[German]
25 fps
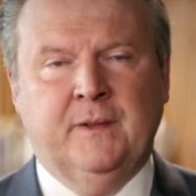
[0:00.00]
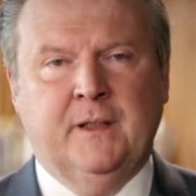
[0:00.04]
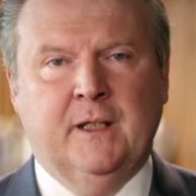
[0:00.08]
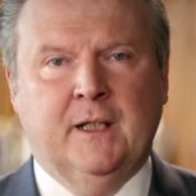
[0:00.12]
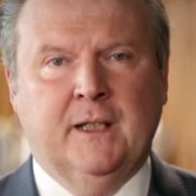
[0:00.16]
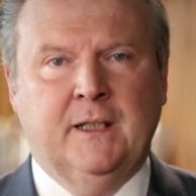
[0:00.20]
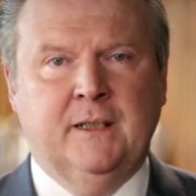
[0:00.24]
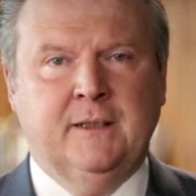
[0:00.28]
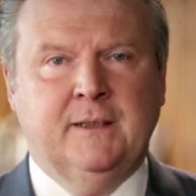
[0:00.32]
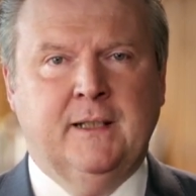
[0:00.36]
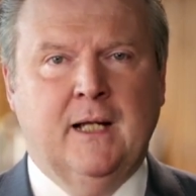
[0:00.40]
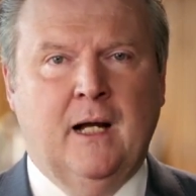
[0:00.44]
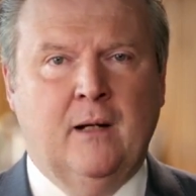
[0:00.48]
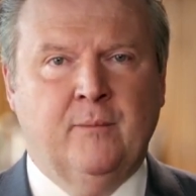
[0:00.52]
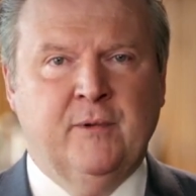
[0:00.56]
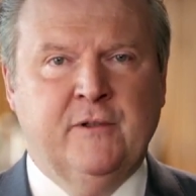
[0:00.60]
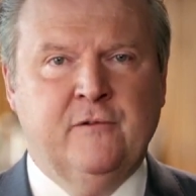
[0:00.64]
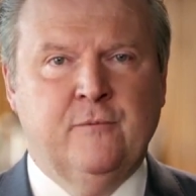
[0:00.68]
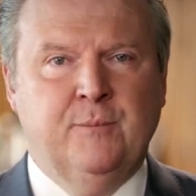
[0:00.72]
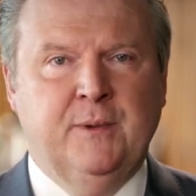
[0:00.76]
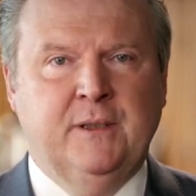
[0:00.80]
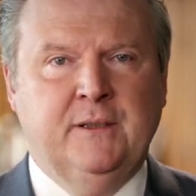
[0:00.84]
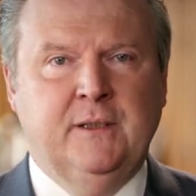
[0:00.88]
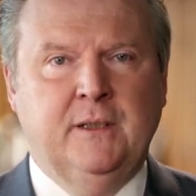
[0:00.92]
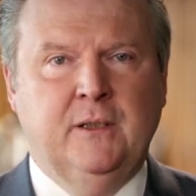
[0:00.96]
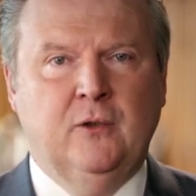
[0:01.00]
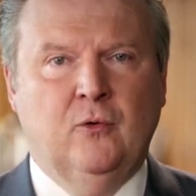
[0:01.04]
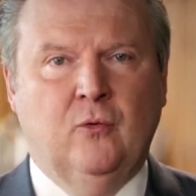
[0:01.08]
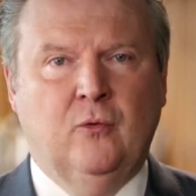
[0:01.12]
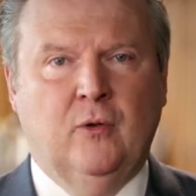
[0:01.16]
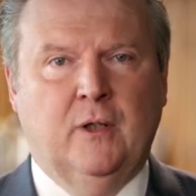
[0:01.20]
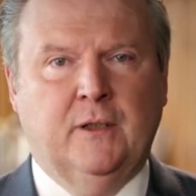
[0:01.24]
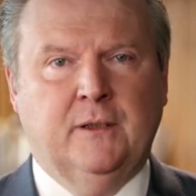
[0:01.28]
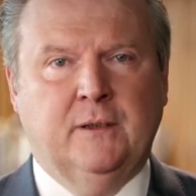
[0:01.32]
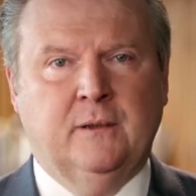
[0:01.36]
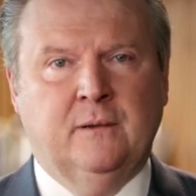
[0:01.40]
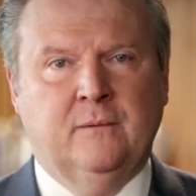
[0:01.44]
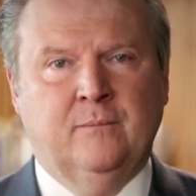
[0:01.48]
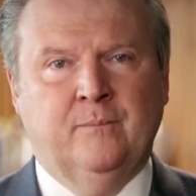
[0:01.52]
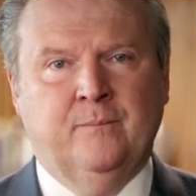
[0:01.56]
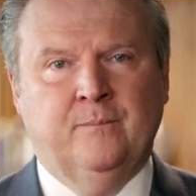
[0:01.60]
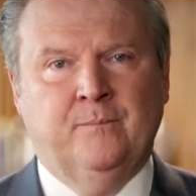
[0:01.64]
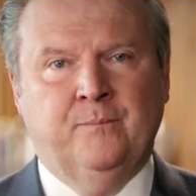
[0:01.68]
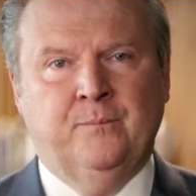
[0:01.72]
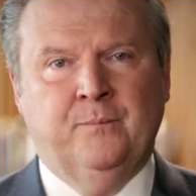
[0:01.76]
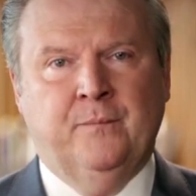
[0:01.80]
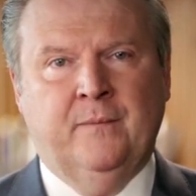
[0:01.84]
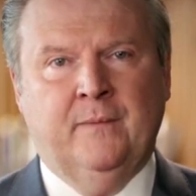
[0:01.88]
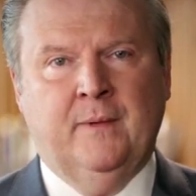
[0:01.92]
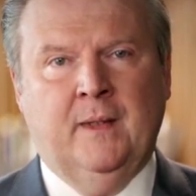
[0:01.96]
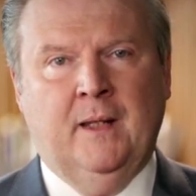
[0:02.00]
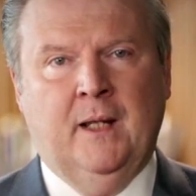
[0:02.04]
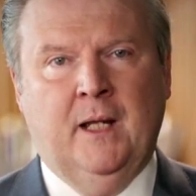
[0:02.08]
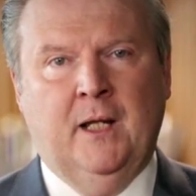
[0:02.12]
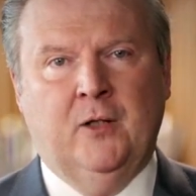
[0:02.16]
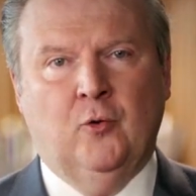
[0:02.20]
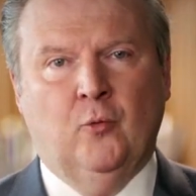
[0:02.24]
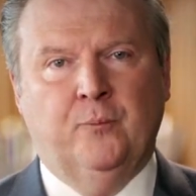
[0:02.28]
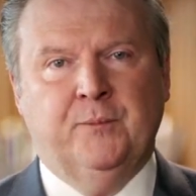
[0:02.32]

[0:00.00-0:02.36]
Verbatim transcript: Gerechte Arbeitsbedingungen, ein